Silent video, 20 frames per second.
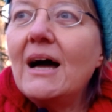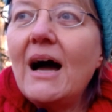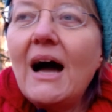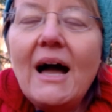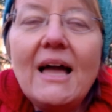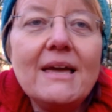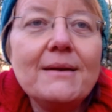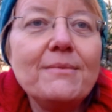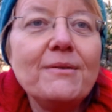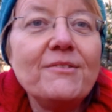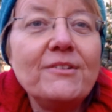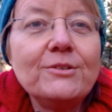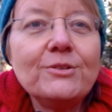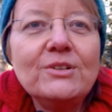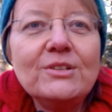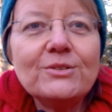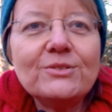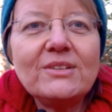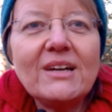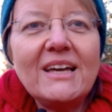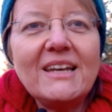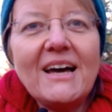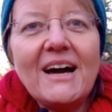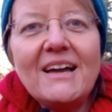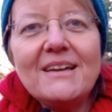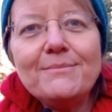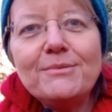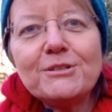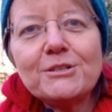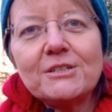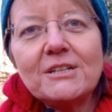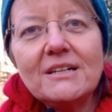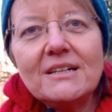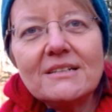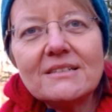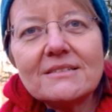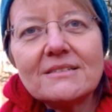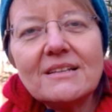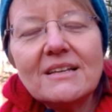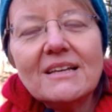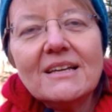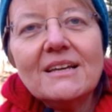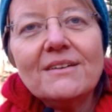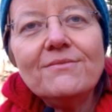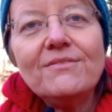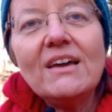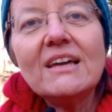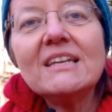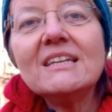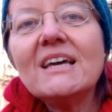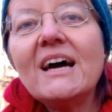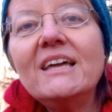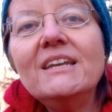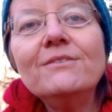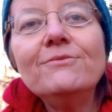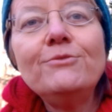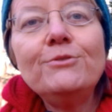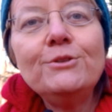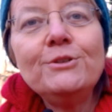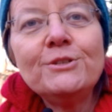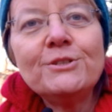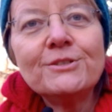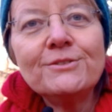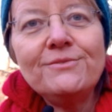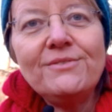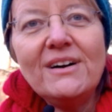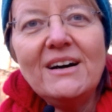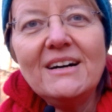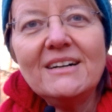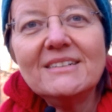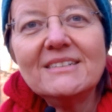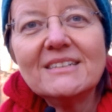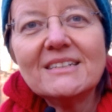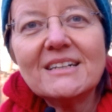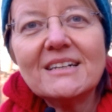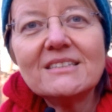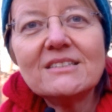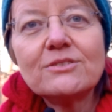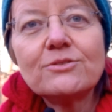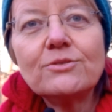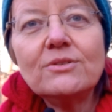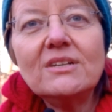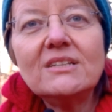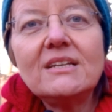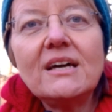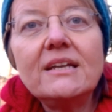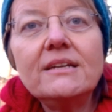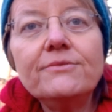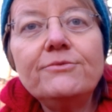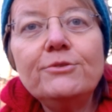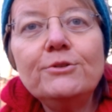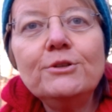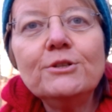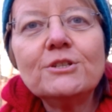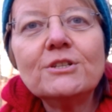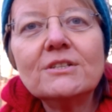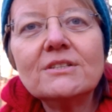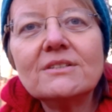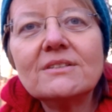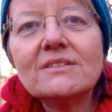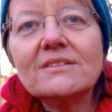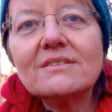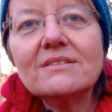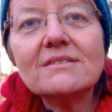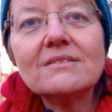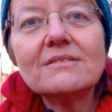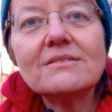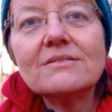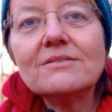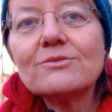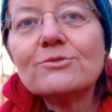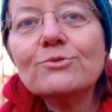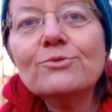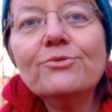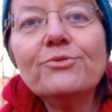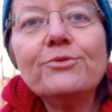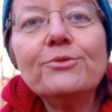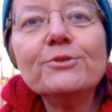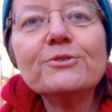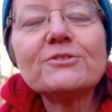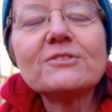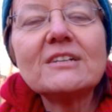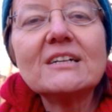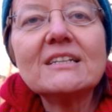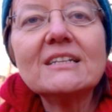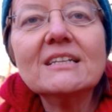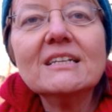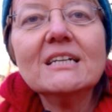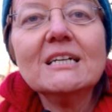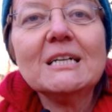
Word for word: Eibe, wenn du dich unter eine Eibe stellst, werden deine Wünsche wahr. Kannst du ihr deine Wünsche in, zuflüstern